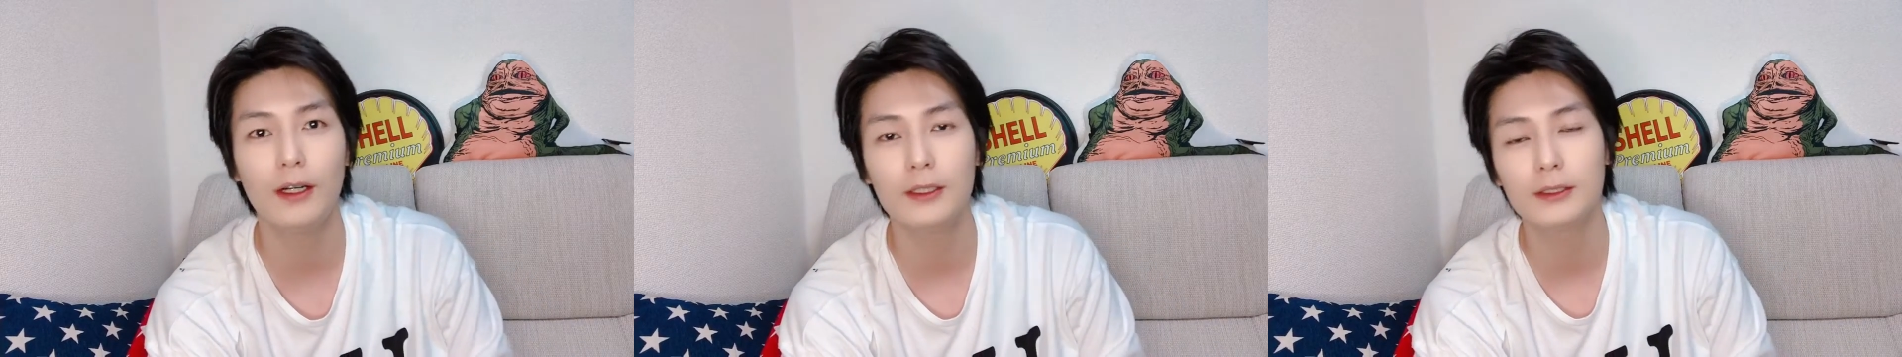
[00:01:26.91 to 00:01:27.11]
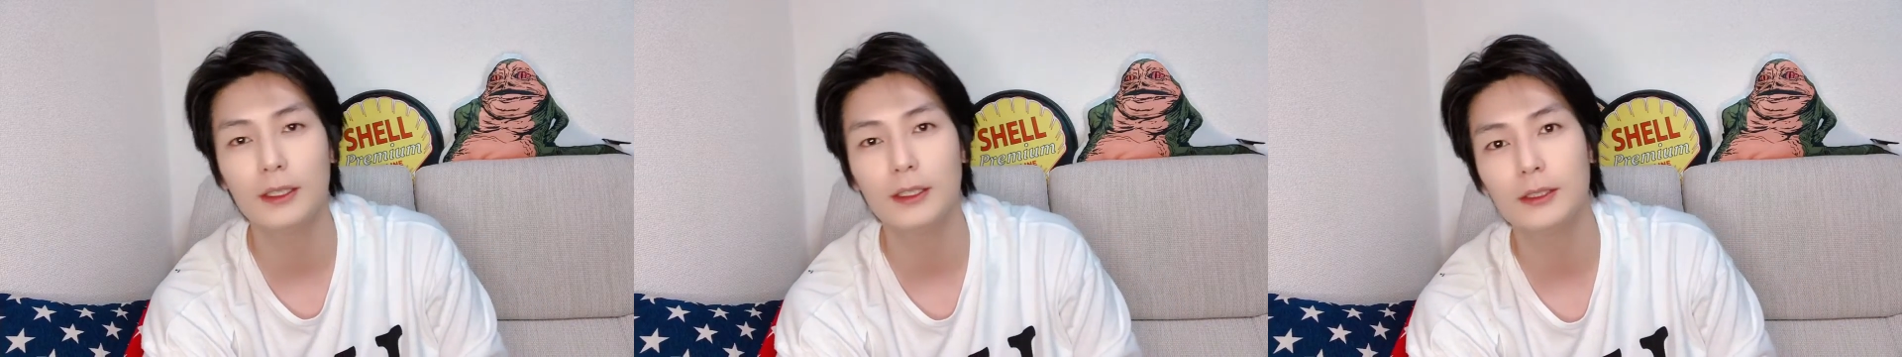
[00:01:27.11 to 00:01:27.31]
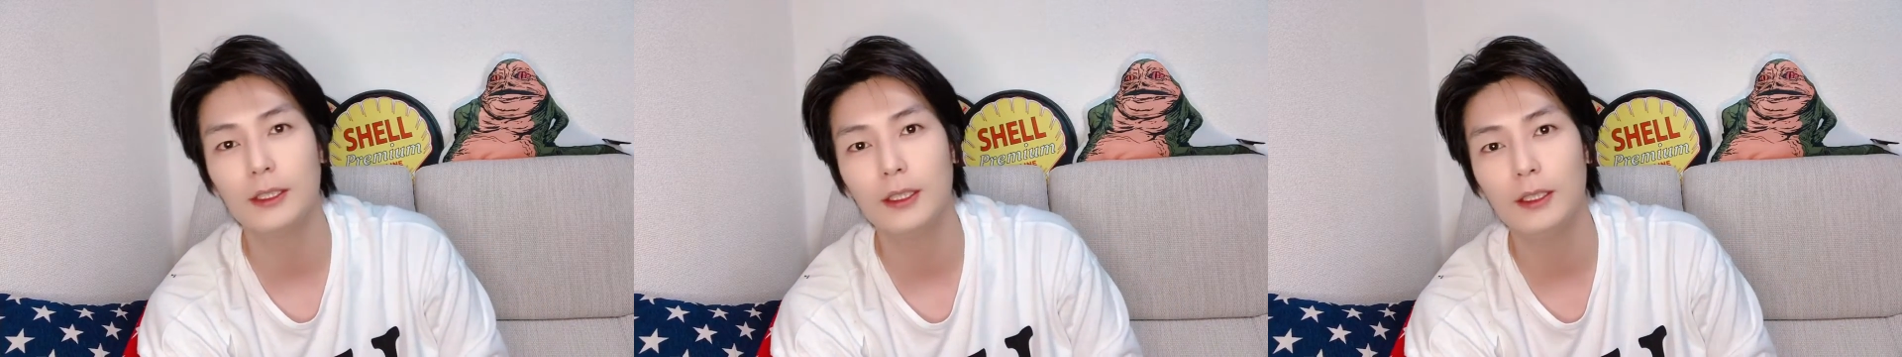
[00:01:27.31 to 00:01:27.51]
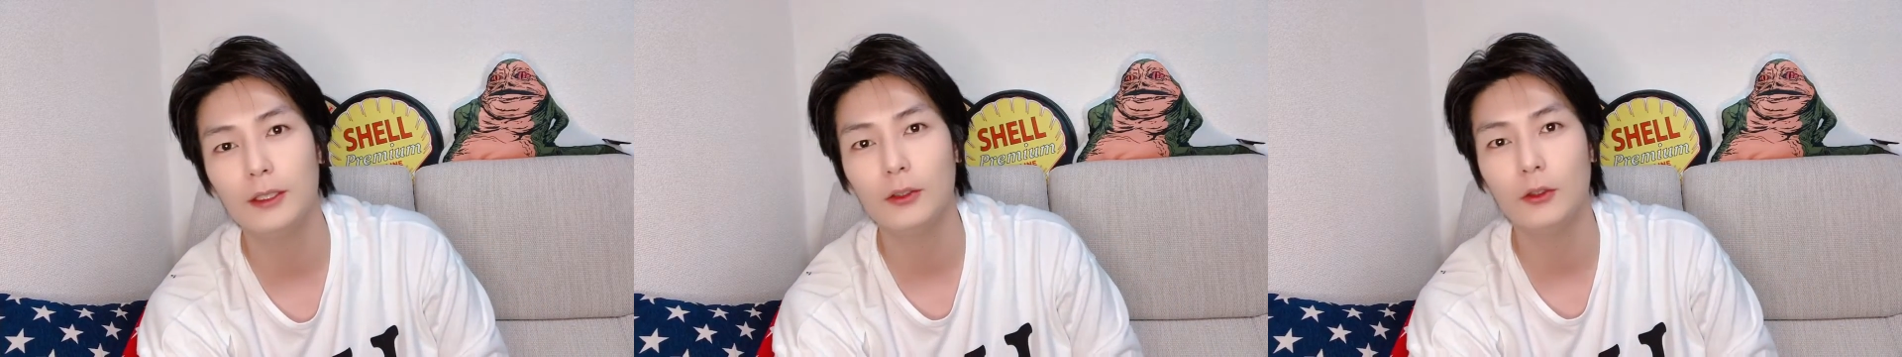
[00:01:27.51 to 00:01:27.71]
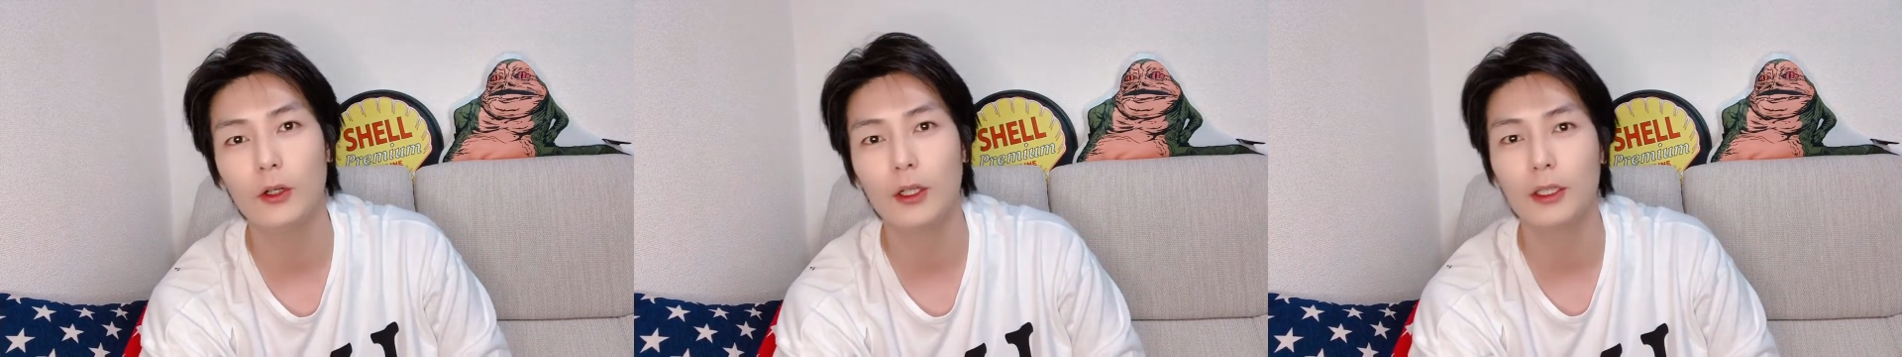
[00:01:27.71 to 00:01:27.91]

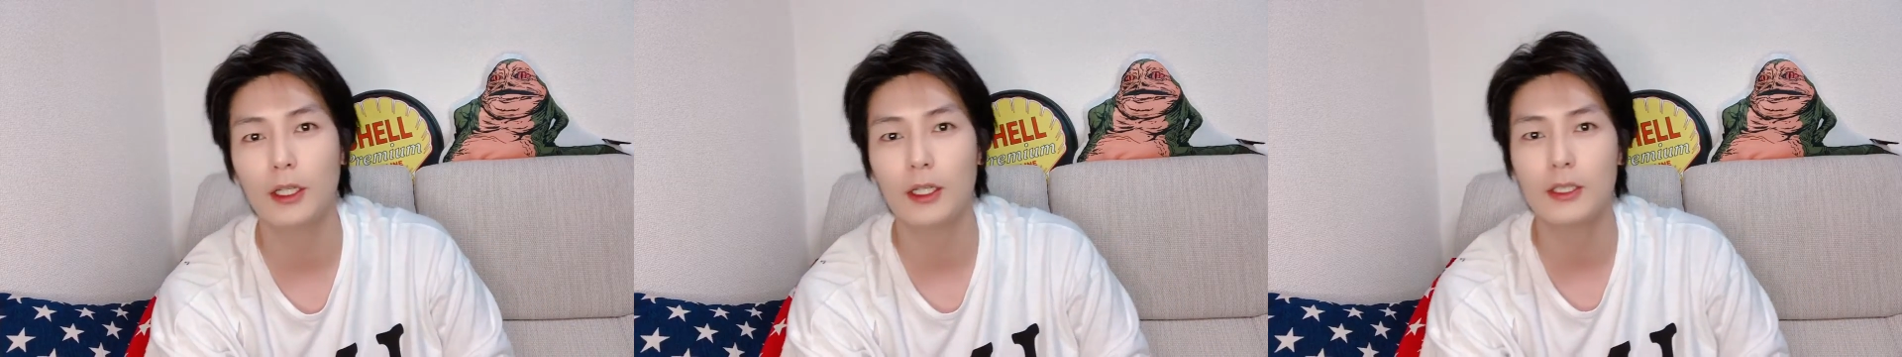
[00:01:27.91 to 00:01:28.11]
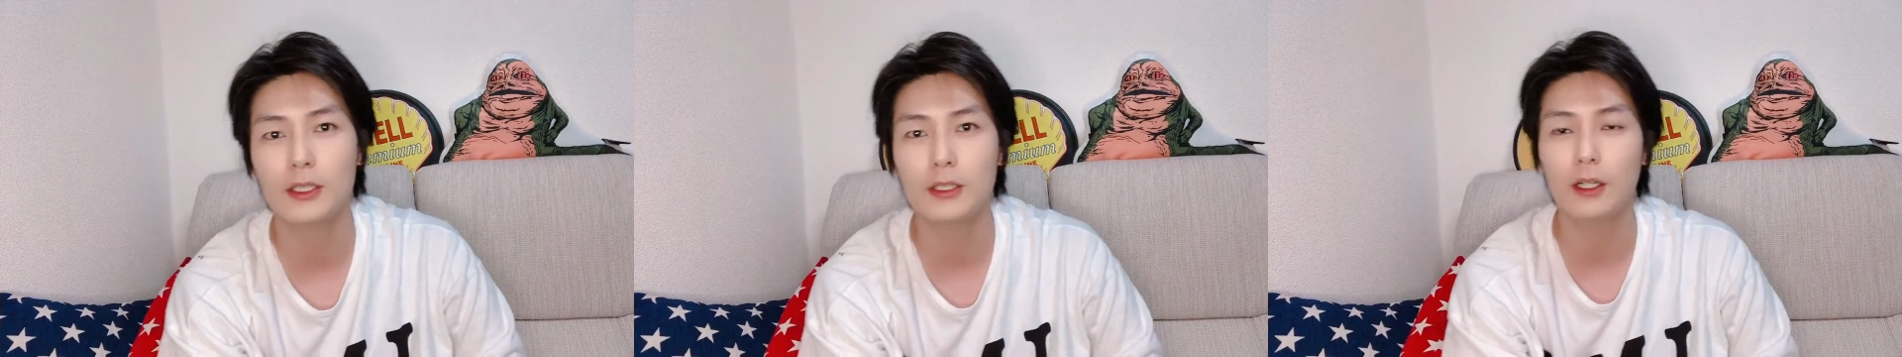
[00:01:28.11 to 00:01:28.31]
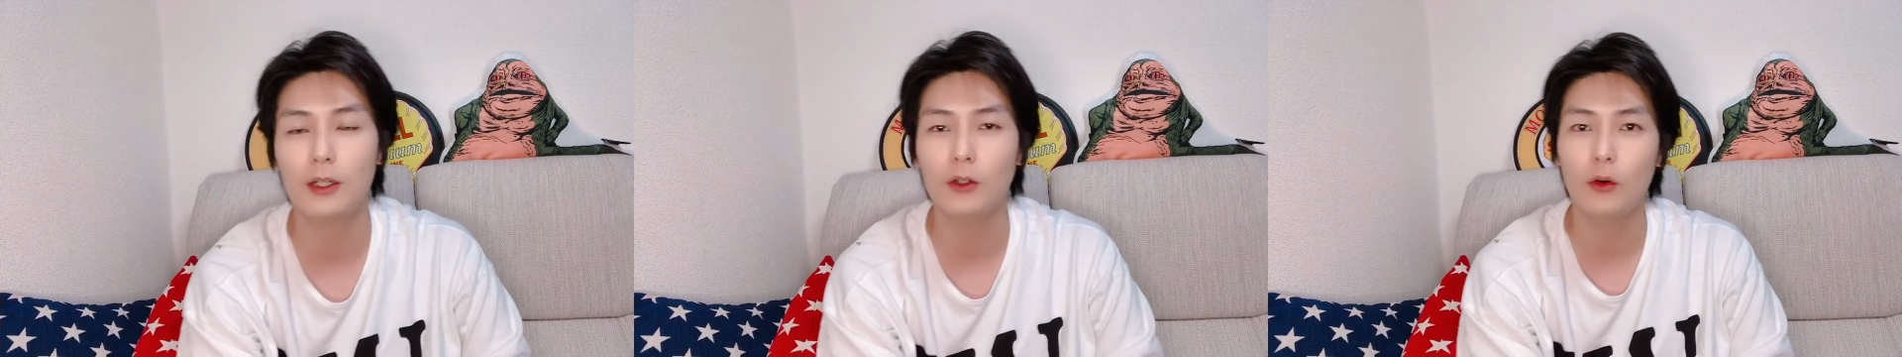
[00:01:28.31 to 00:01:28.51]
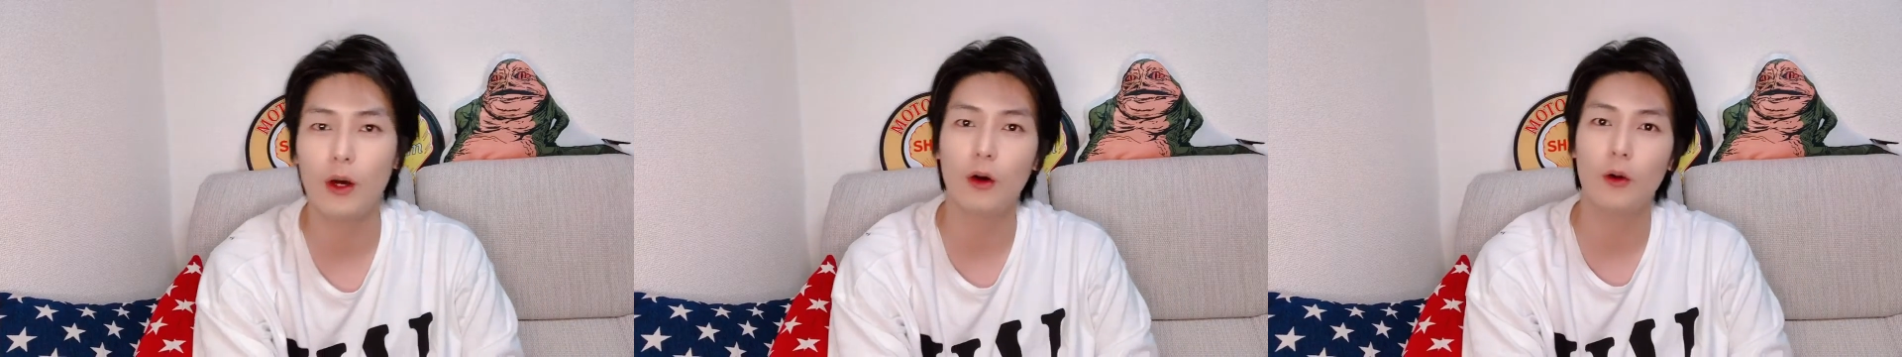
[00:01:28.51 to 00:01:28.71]
アクセサリーを渡したのは